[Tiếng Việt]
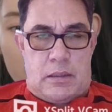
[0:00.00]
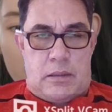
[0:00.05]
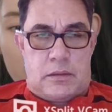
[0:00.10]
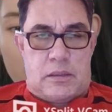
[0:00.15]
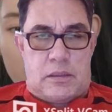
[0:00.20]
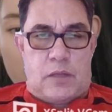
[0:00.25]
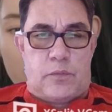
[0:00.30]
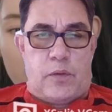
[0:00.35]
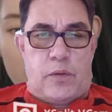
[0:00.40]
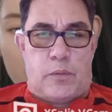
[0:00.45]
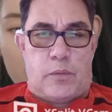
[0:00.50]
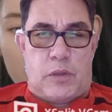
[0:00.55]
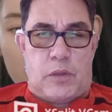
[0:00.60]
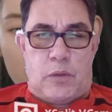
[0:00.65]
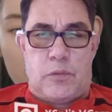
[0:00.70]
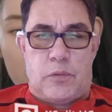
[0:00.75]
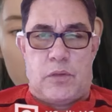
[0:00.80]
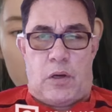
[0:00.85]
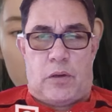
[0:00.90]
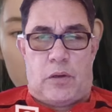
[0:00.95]
Tinh Phong
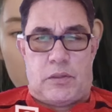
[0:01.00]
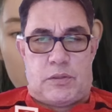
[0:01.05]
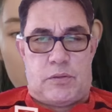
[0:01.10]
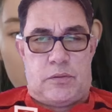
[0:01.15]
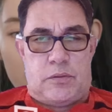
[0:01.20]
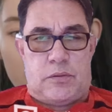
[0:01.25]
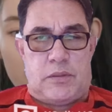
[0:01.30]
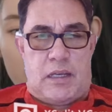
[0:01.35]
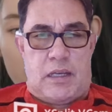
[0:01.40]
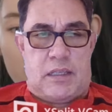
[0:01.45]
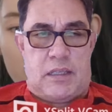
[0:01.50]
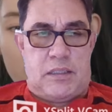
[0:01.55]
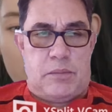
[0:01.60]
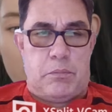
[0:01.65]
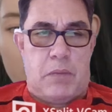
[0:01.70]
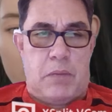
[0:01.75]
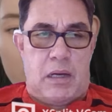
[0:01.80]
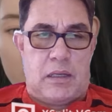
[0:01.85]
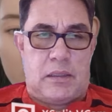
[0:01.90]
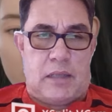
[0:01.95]
Vũ ngồi xuống ghế,
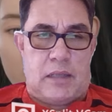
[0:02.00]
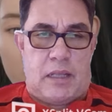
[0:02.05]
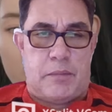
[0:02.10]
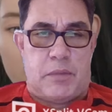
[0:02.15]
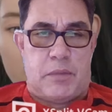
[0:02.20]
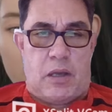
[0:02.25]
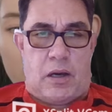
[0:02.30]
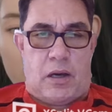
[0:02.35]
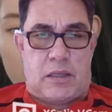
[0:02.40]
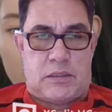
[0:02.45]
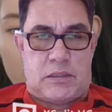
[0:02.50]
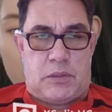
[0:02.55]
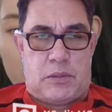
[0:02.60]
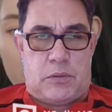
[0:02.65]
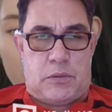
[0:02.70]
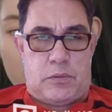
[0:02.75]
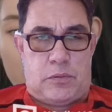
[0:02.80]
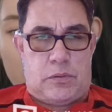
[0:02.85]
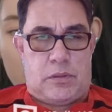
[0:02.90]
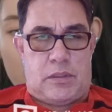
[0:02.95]
bưng lấy giò
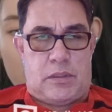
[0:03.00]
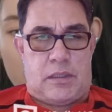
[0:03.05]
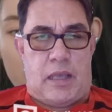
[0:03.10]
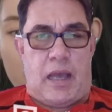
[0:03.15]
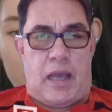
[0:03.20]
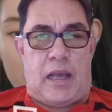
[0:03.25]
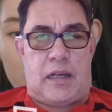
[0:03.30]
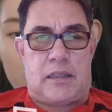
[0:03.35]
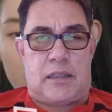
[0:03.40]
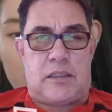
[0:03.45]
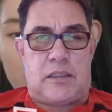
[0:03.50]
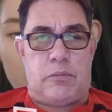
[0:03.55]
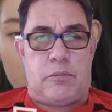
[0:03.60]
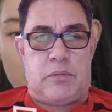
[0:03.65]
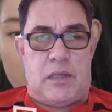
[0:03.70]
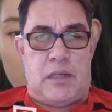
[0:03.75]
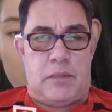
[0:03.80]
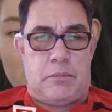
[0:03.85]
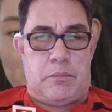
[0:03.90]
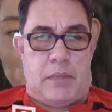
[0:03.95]
rượu, chàng
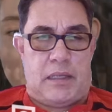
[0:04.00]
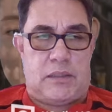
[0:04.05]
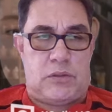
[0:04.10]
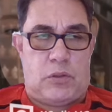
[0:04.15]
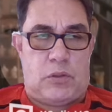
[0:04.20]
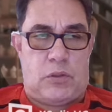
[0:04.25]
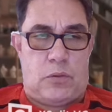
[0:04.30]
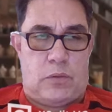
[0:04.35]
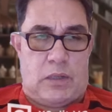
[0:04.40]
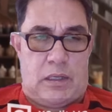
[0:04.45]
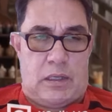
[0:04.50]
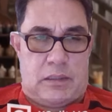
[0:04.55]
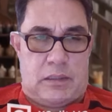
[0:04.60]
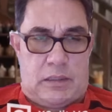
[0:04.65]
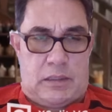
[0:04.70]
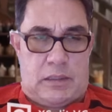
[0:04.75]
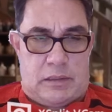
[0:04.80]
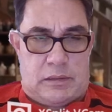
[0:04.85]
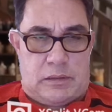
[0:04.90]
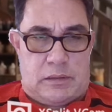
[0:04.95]
dốc lên miệng tu ừng
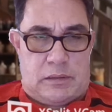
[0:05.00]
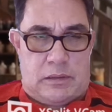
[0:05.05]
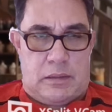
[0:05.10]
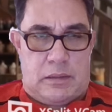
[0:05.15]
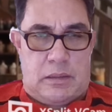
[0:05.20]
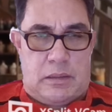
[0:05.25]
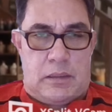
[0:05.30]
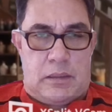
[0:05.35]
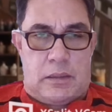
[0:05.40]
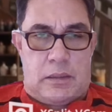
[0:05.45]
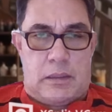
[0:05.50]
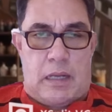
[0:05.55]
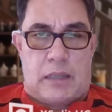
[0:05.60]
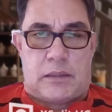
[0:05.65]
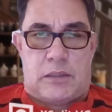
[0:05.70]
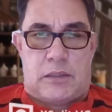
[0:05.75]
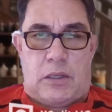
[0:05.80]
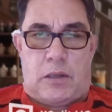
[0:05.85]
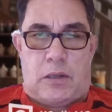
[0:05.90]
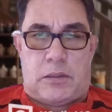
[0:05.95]
ực, đặt
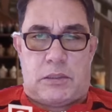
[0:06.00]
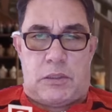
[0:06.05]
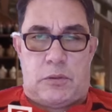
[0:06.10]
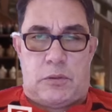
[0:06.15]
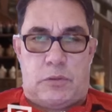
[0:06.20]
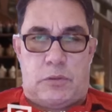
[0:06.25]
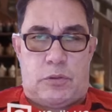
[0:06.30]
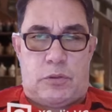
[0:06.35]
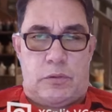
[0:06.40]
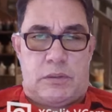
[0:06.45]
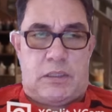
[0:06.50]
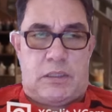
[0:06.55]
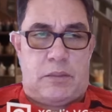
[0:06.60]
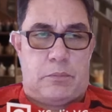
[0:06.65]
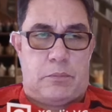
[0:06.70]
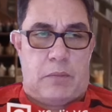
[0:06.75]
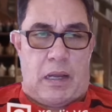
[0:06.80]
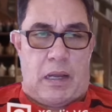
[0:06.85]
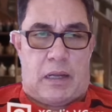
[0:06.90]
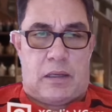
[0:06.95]
giò rượu xuống
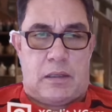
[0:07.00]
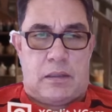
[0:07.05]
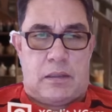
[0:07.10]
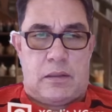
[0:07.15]
trước mặt.